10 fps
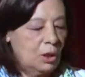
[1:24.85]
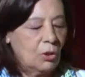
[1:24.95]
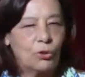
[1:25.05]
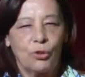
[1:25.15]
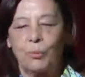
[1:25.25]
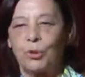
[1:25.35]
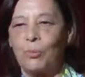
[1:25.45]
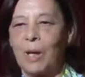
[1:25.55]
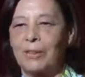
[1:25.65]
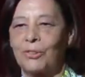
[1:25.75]
Nós somos
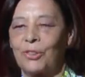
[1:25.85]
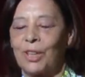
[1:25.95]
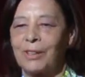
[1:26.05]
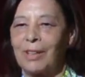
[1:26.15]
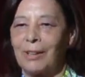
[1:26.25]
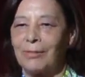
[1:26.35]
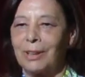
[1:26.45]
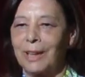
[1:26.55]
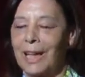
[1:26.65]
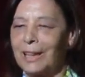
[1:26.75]
uma associação
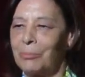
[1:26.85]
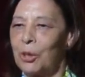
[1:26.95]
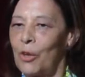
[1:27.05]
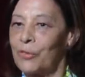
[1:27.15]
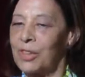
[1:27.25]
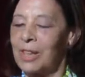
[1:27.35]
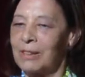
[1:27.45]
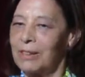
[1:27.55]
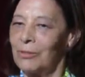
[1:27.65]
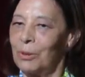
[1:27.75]
criada em
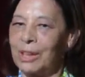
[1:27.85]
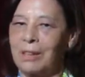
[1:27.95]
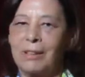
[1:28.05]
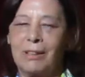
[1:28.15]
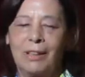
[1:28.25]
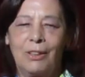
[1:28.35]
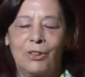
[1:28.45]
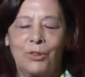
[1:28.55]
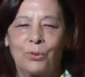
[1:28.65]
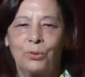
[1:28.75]
1945
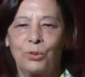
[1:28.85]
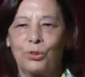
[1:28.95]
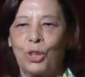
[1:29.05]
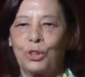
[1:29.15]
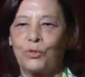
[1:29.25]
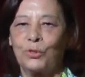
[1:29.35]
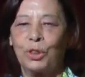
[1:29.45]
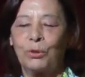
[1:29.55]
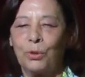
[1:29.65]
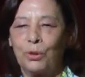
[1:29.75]
e, segundo os nossos
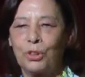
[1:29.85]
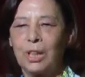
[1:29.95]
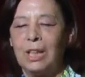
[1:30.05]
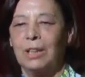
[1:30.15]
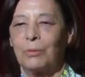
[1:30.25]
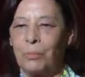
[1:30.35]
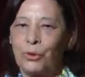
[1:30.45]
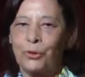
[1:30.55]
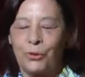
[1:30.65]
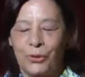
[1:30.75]
fundadores,
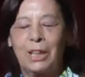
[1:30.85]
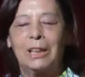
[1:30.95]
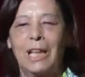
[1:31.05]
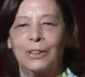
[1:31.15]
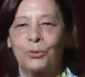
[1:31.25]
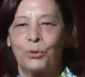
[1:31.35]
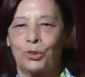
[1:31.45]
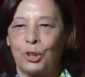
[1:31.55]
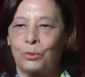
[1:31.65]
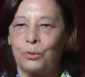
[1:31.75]
depois consignado nos
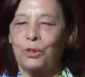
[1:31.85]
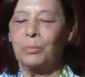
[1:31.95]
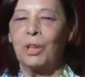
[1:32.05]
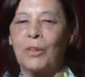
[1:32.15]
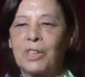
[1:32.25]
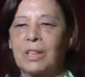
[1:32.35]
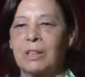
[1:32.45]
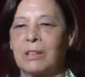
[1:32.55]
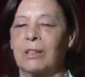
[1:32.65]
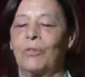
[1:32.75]
Estatutos de
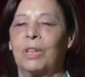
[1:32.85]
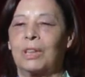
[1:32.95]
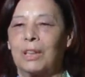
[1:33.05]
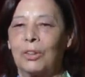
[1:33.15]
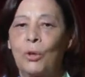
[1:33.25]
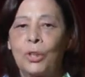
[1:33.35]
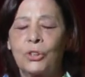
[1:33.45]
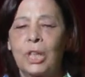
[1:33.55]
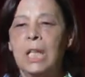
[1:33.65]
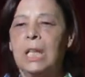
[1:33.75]
1952,